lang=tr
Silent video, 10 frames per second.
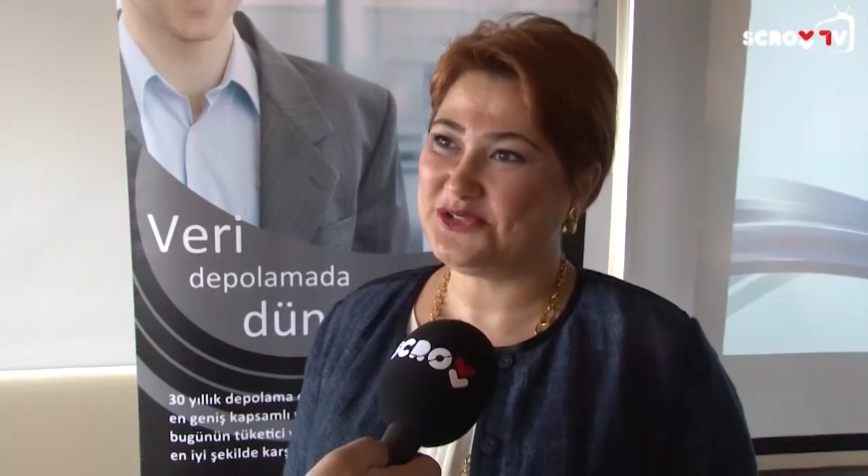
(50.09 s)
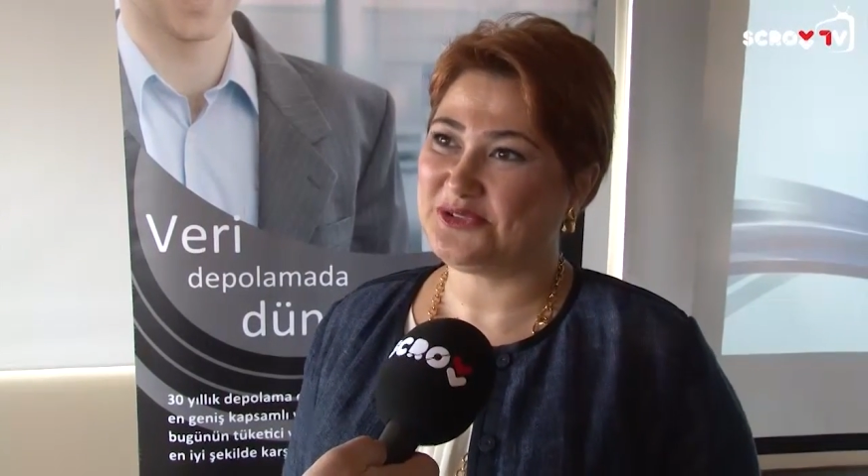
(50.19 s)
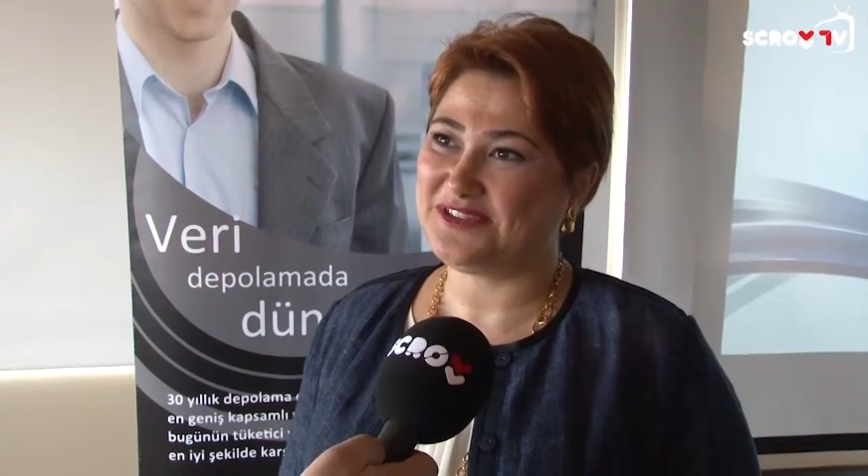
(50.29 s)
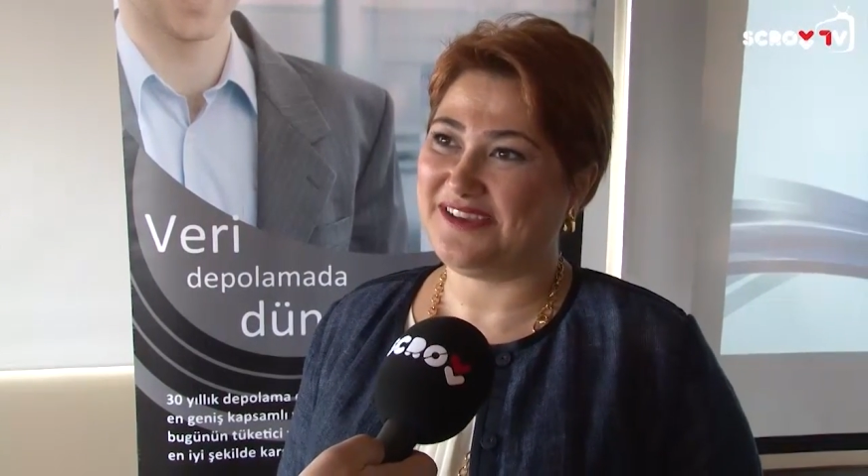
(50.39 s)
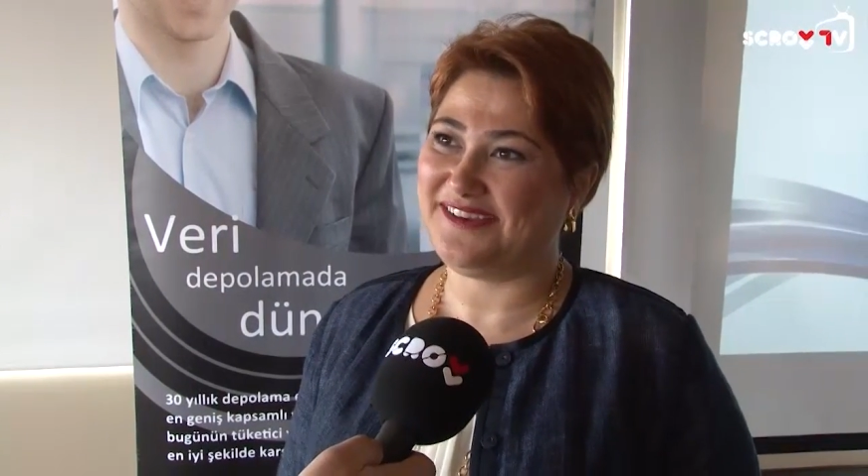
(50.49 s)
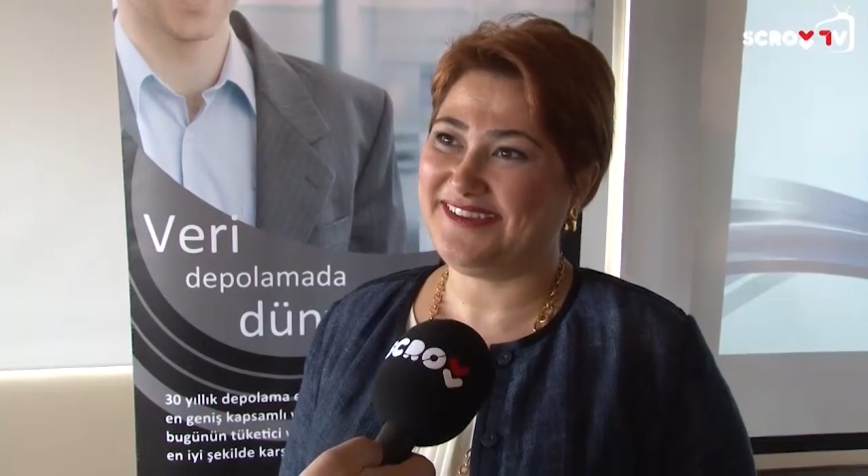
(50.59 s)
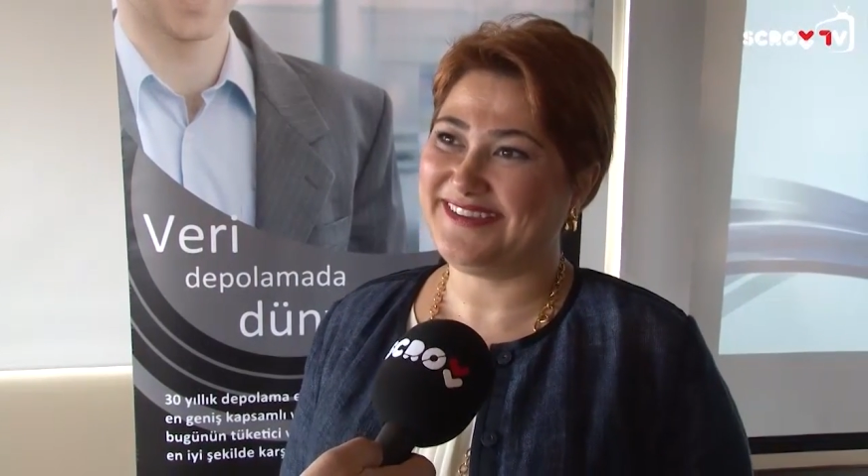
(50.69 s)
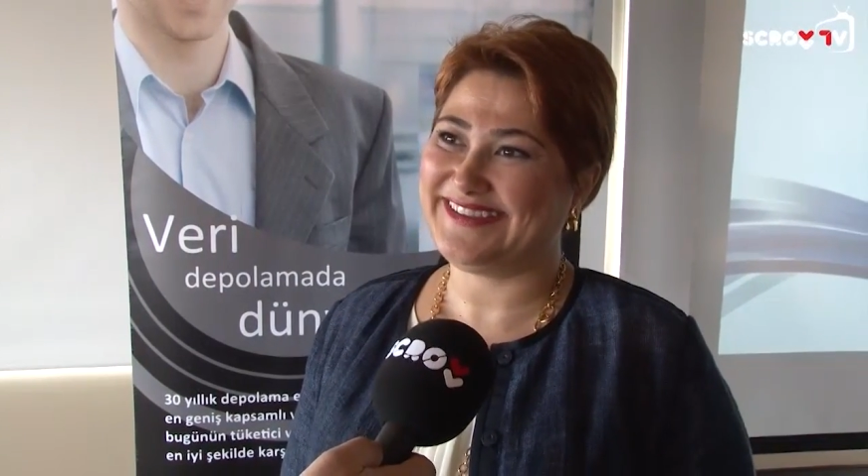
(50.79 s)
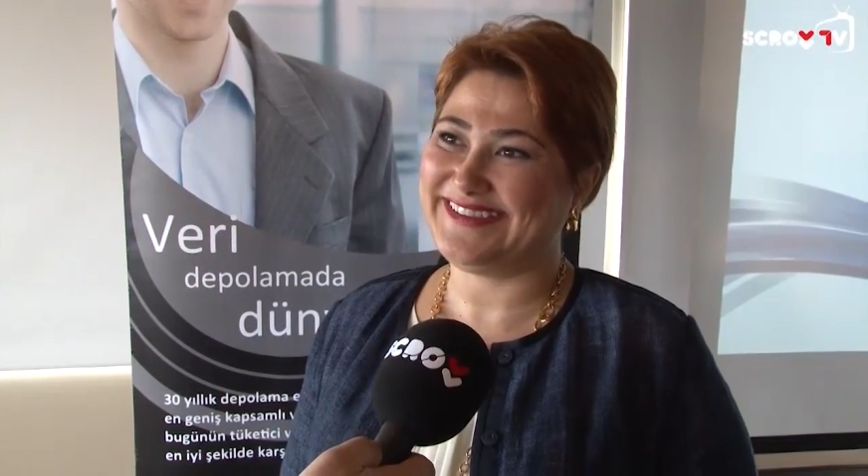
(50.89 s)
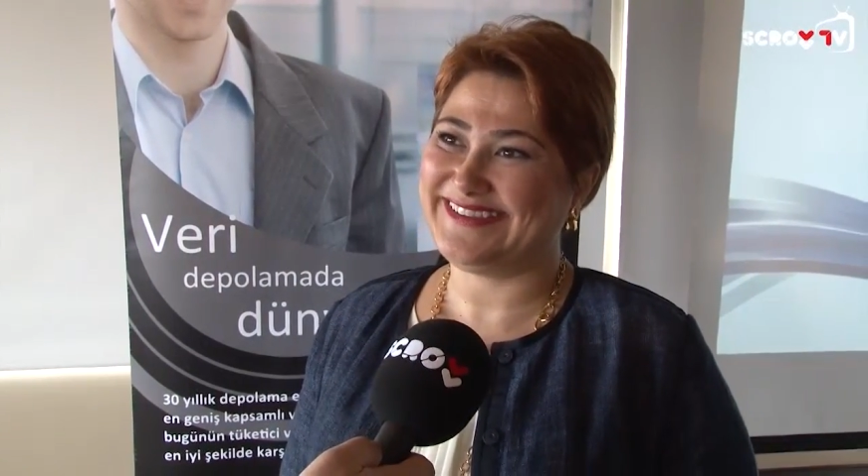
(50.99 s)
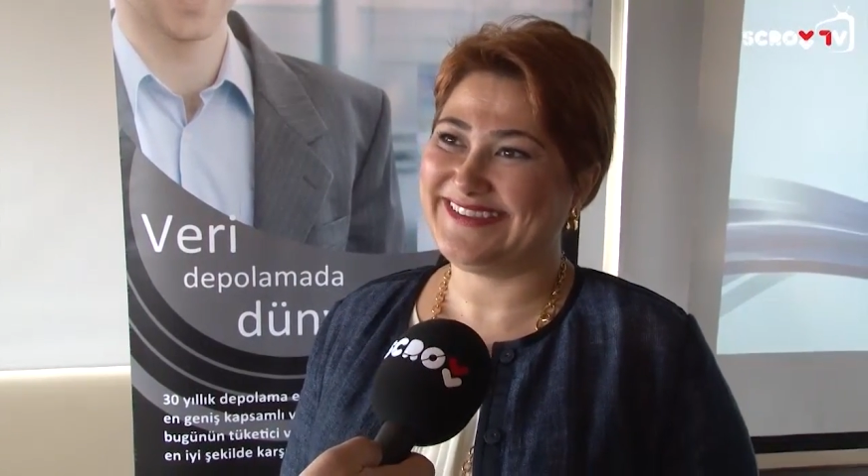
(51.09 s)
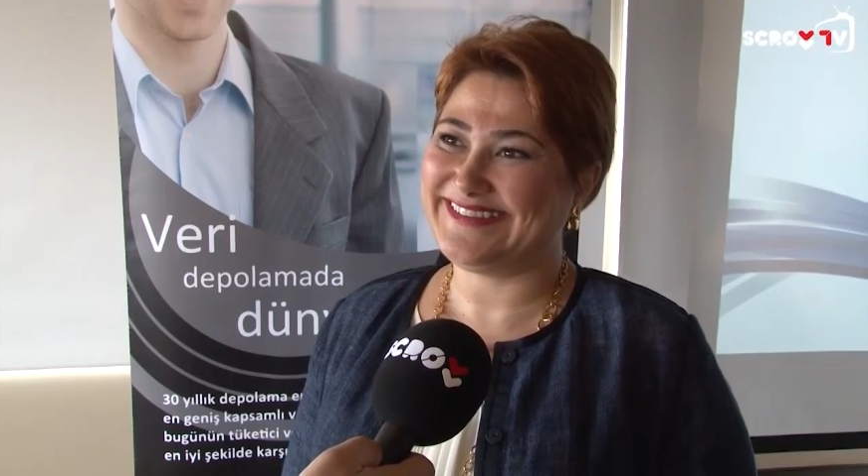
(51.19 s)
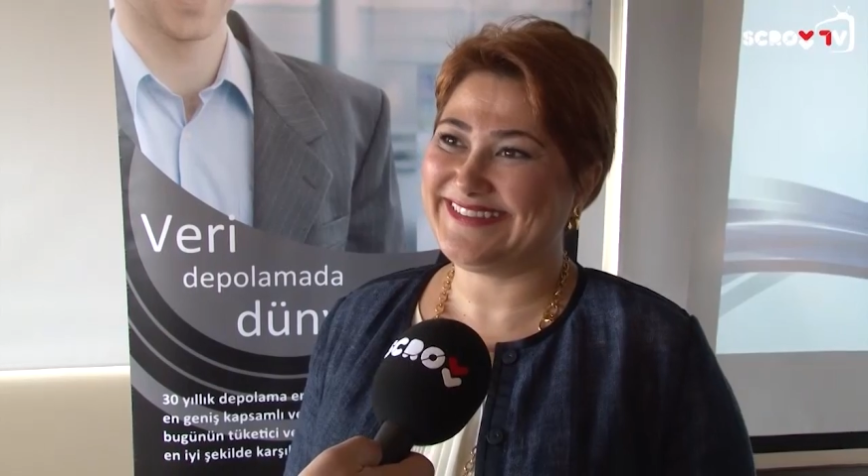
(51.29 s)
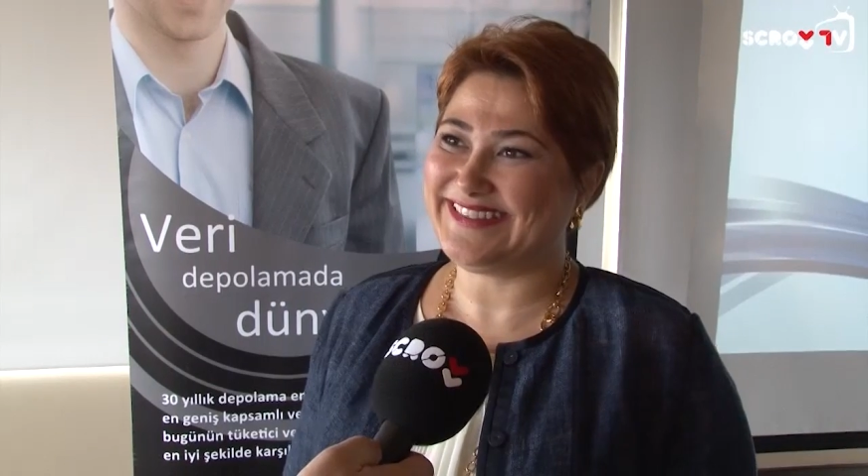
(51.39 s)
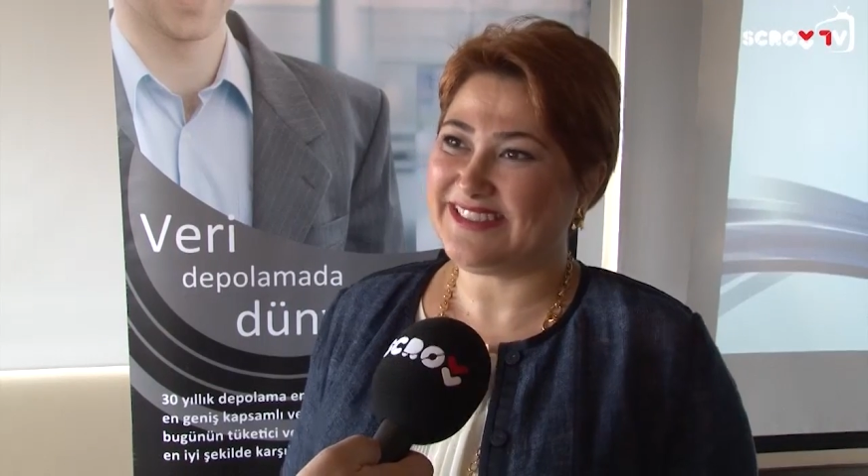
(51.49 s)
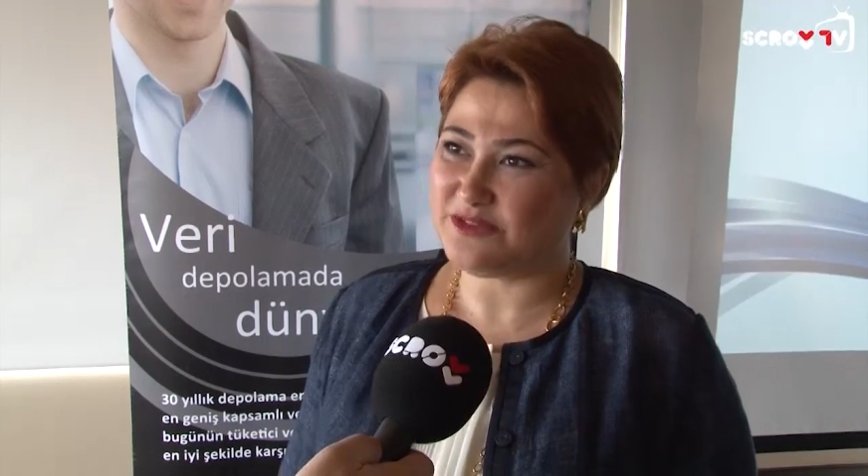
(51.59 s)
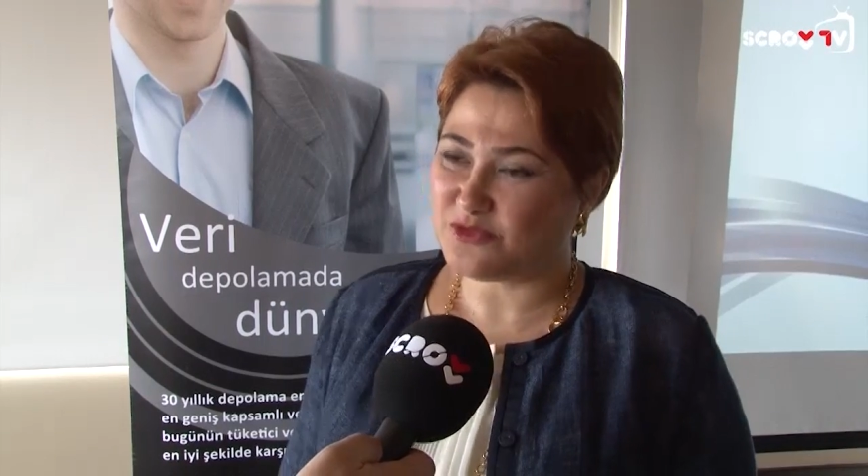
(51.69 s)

çok daha e,